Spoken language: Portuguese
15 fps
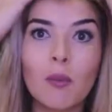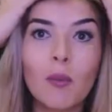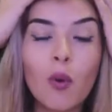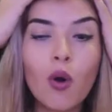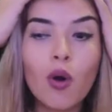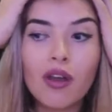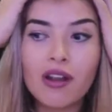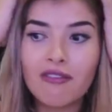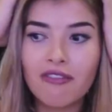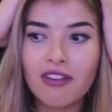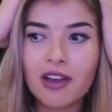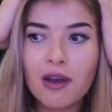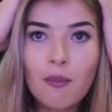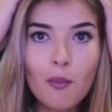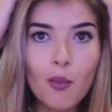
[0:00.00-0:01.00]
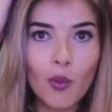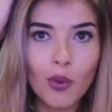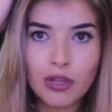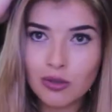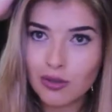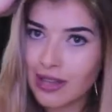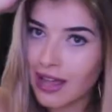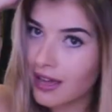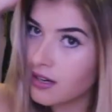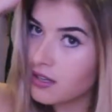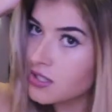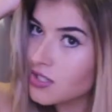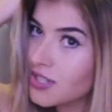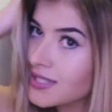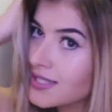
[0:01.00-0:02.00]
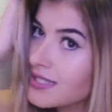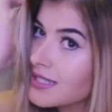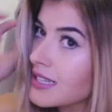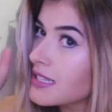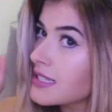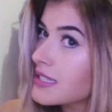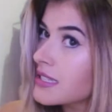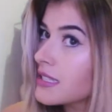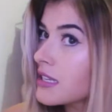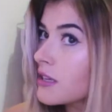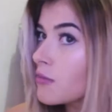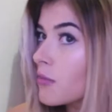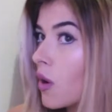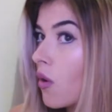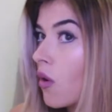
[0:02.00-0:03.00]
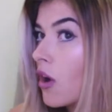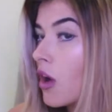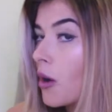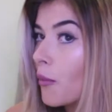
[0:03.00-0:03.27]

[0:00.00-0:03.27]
pô, ele fica muito laranja assim em cima, ó.